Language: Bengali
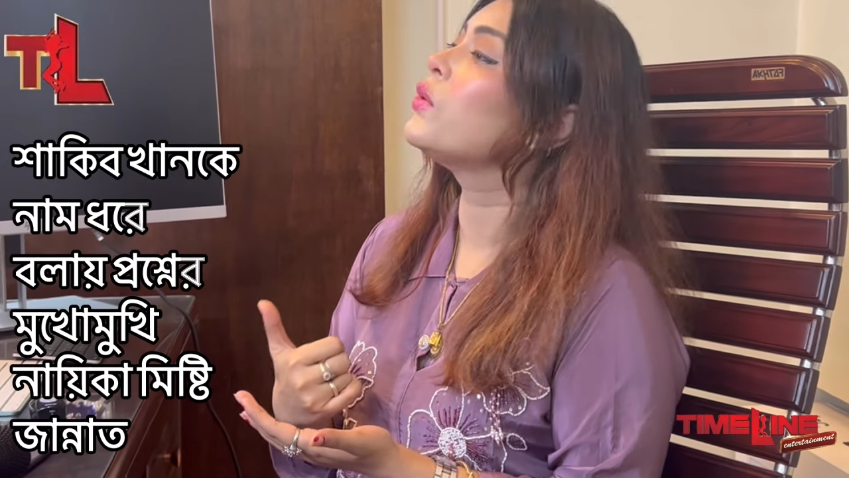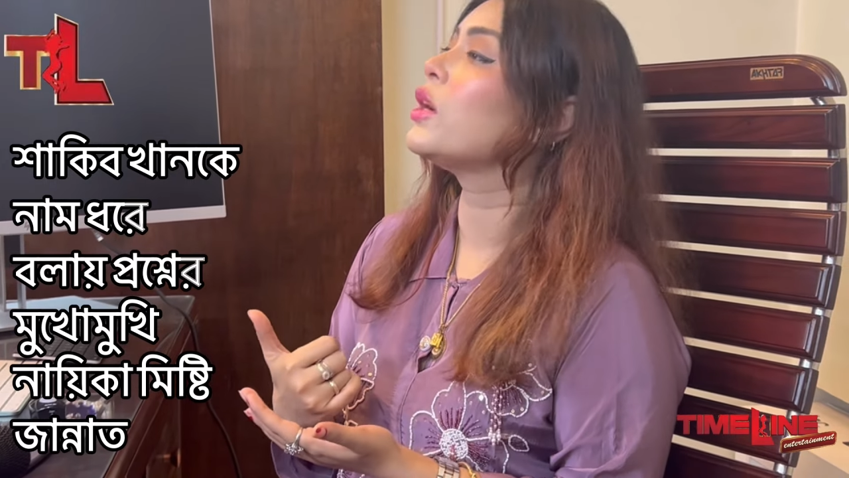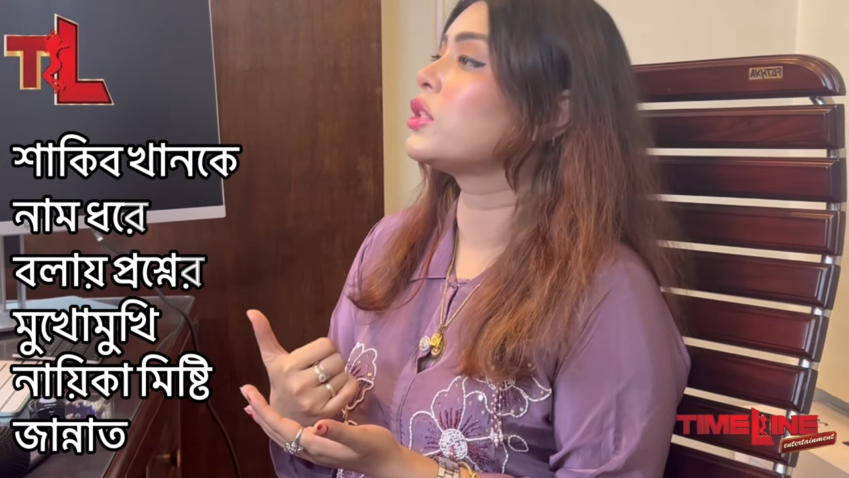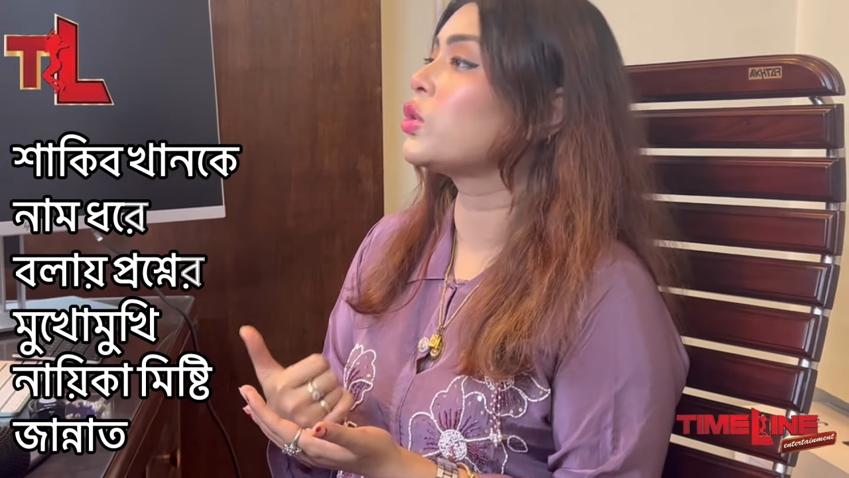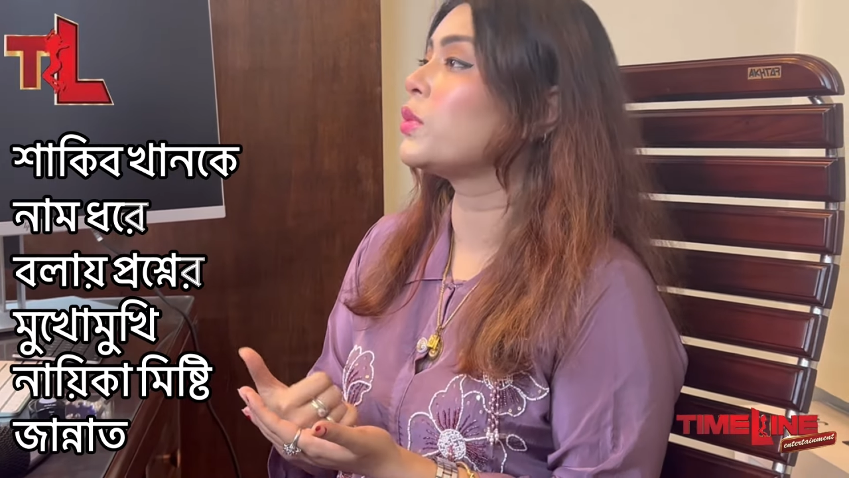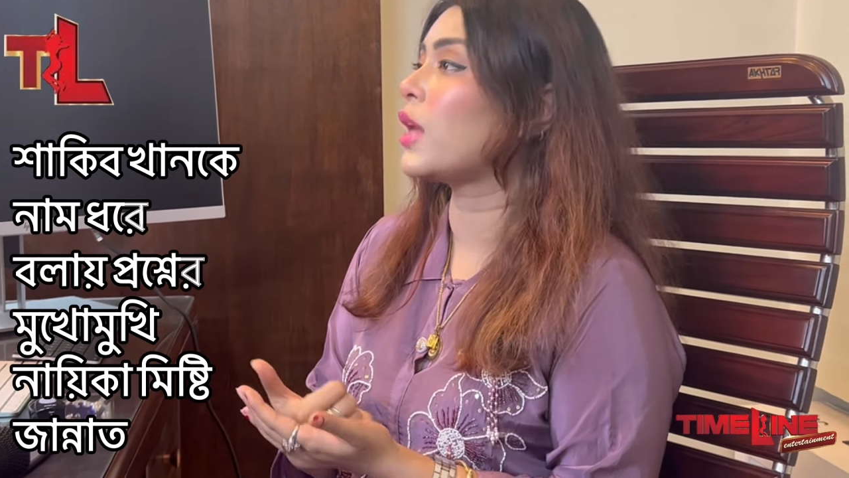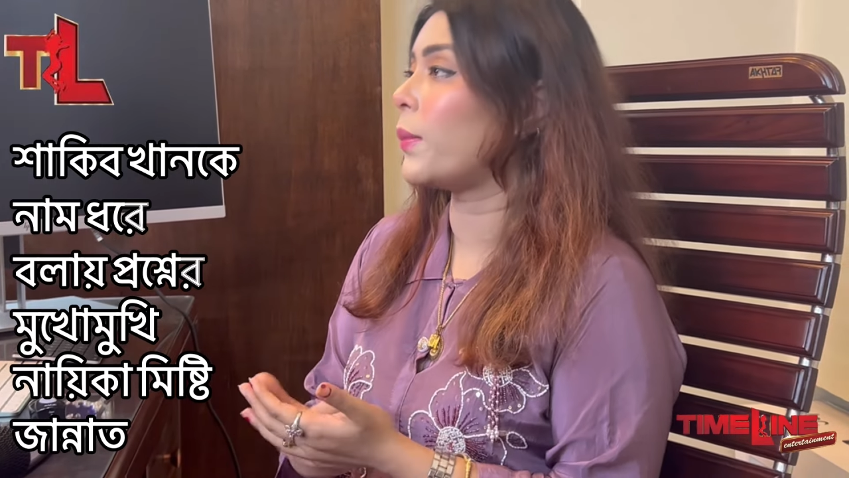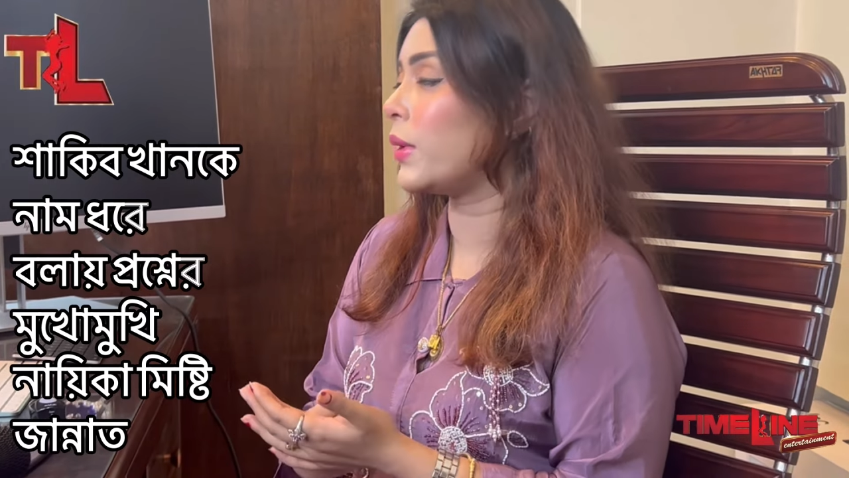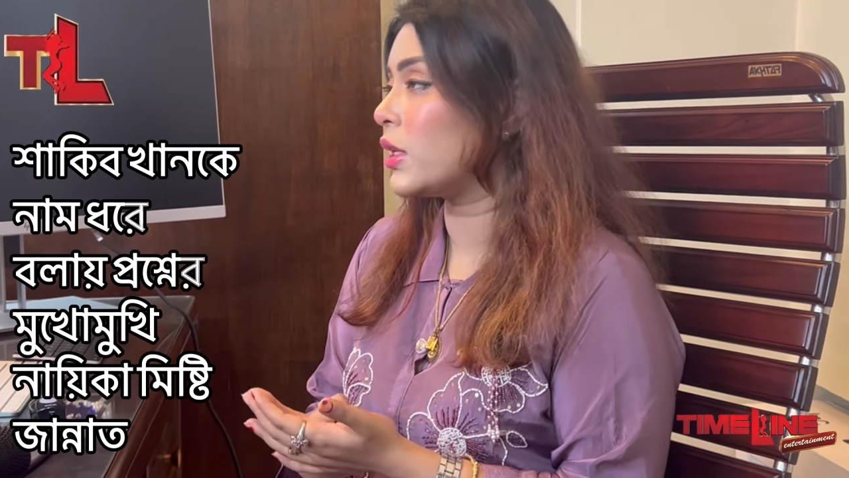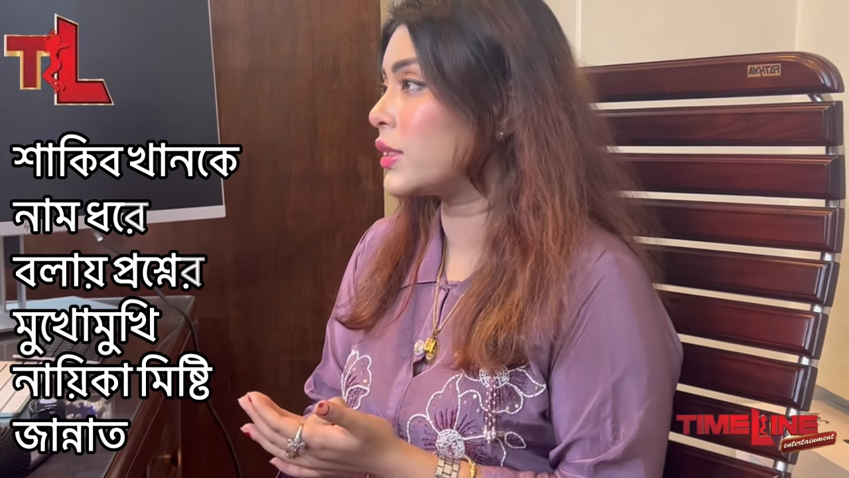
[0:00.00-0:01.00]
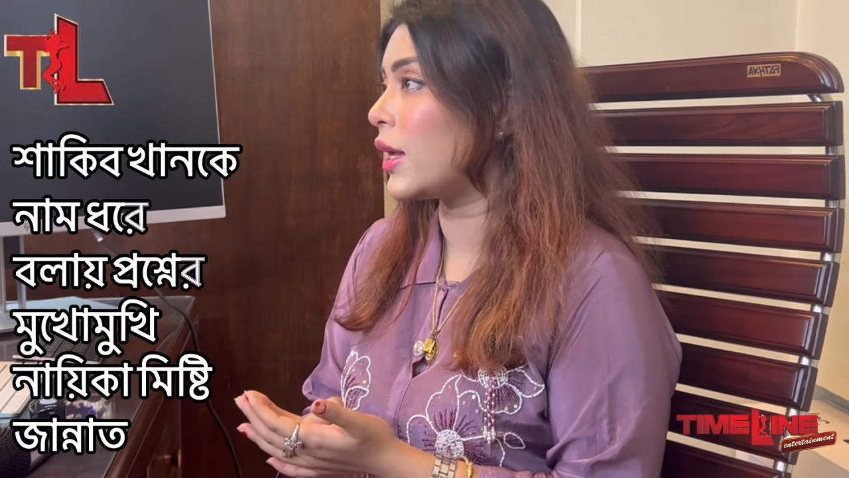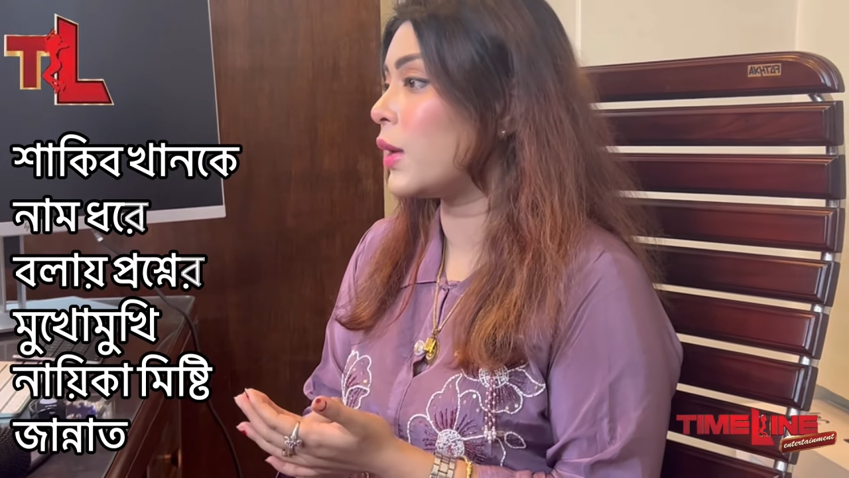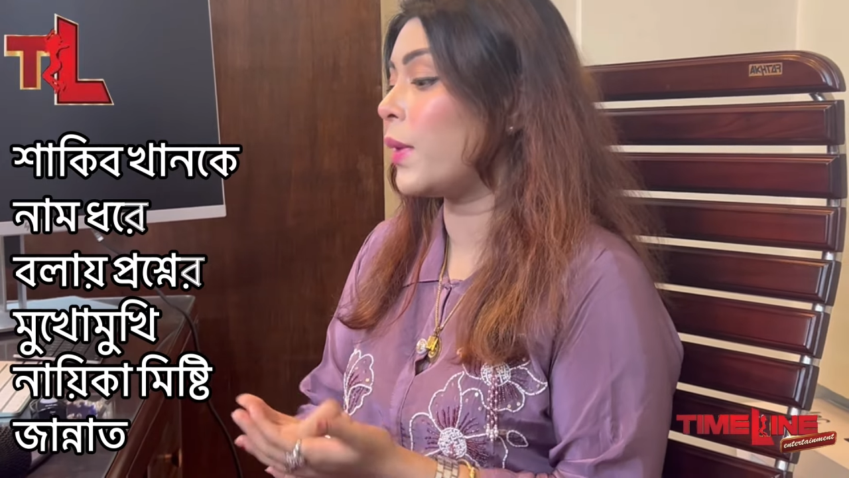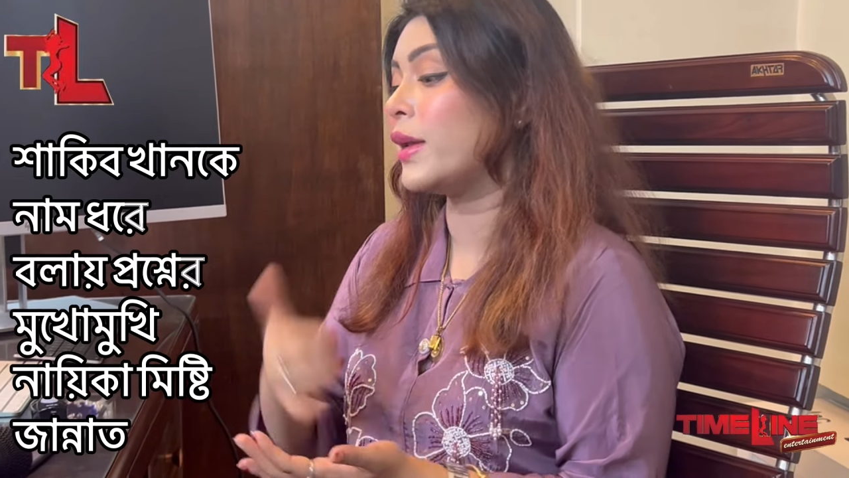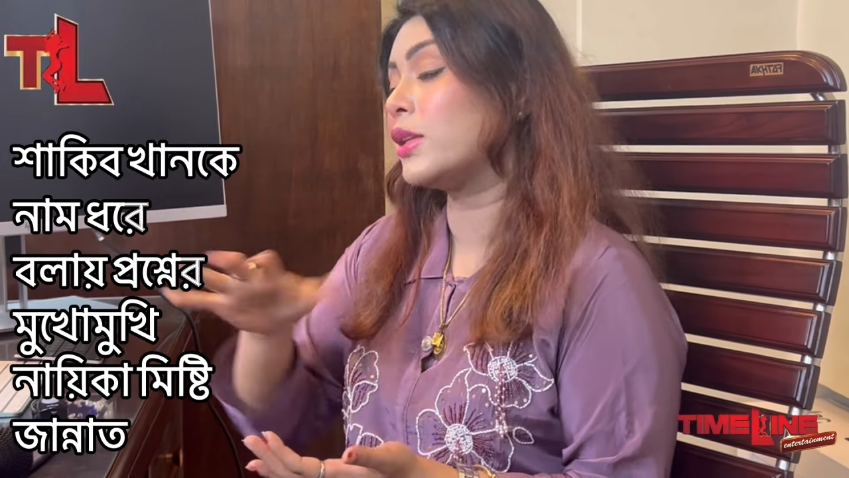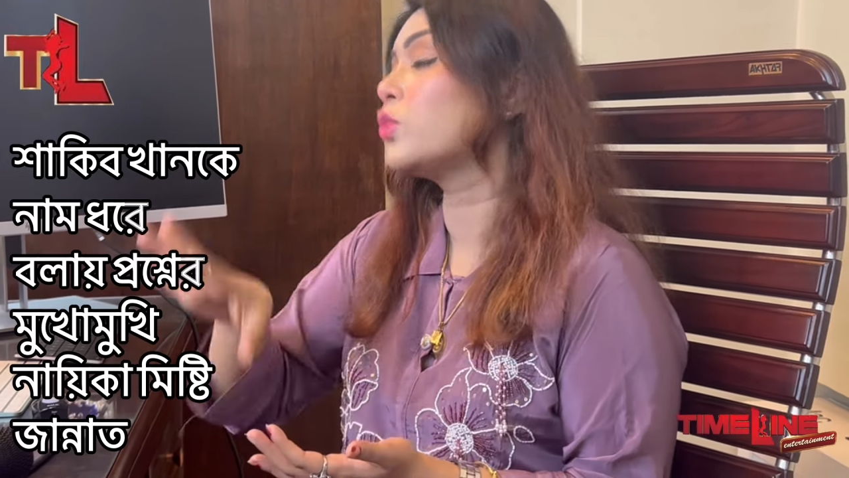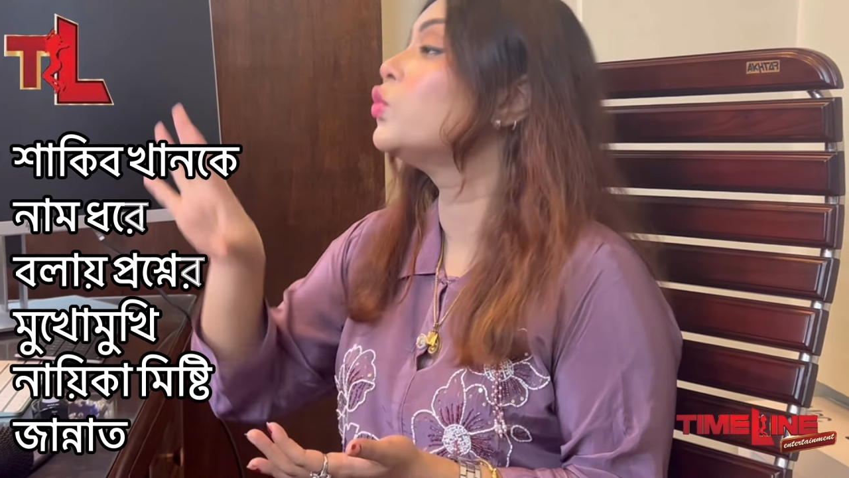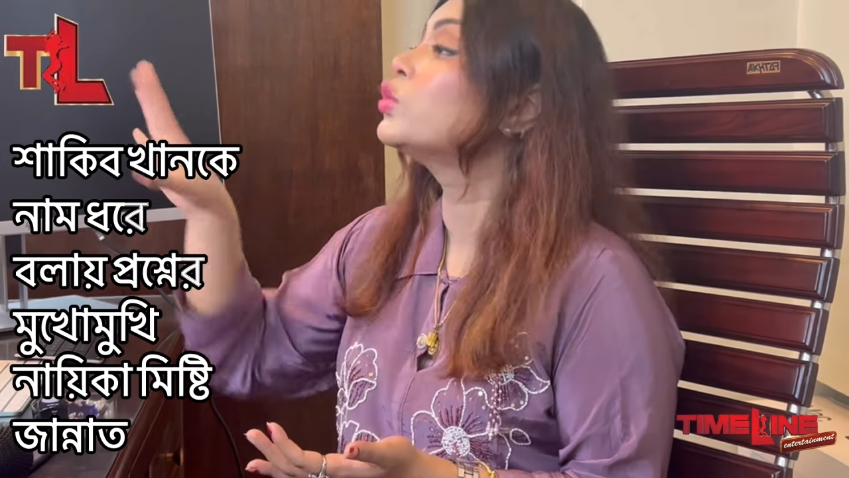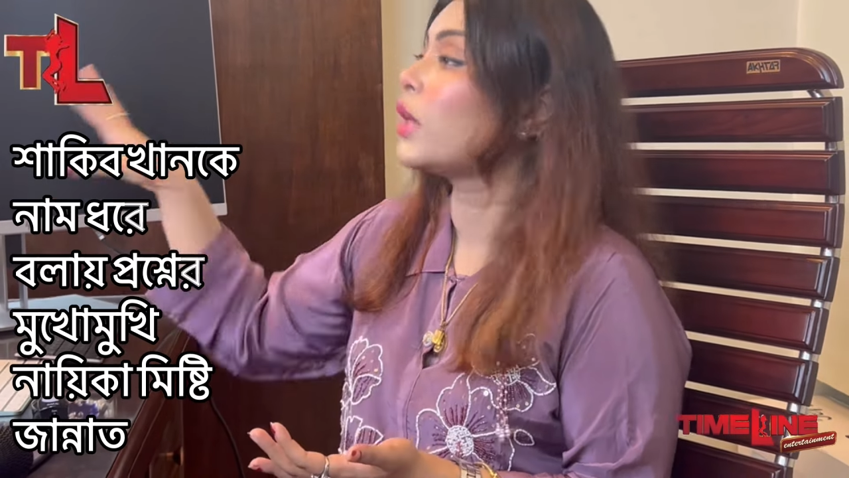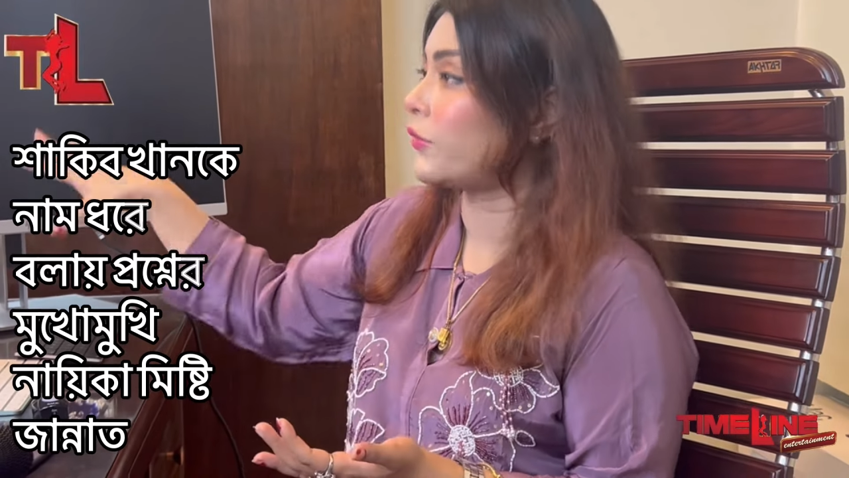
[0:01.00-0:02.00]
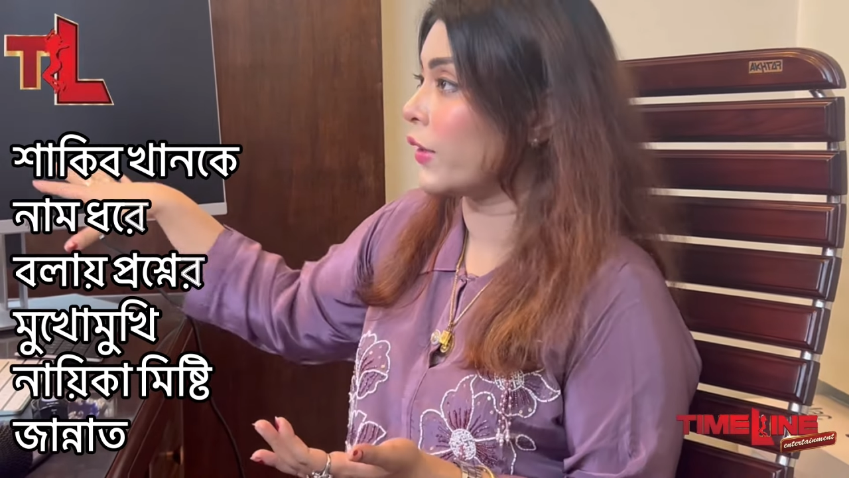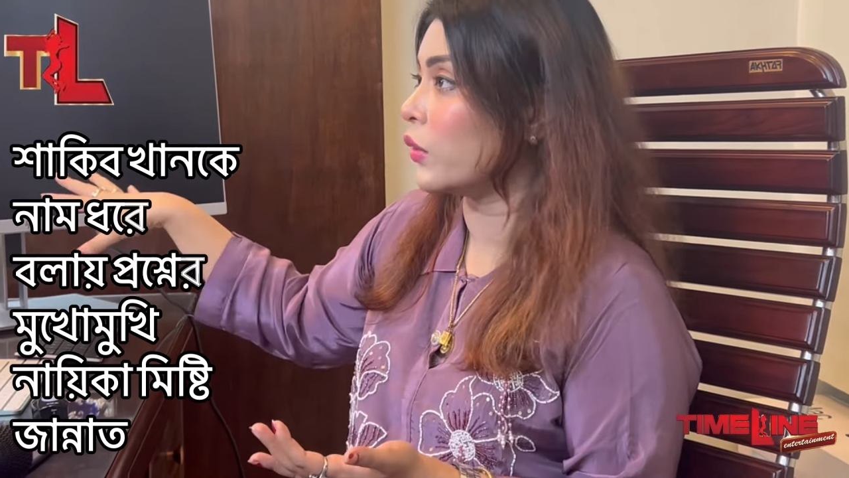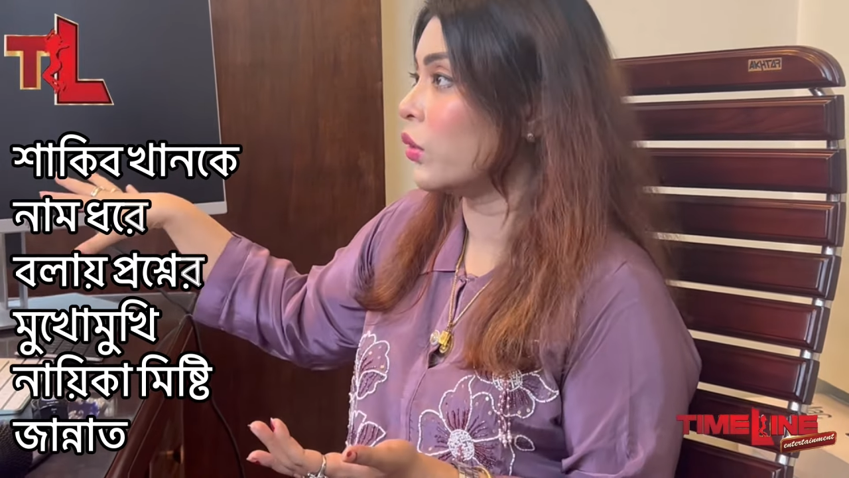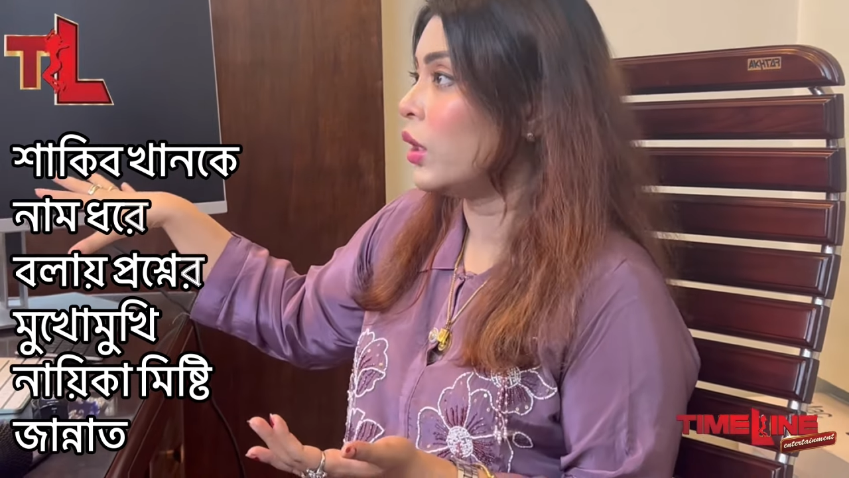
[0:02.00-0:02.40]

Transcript: হয়েছে তুমি থাপড়াইতে চাইলা বা এটা তুমি উঠাই ফেলো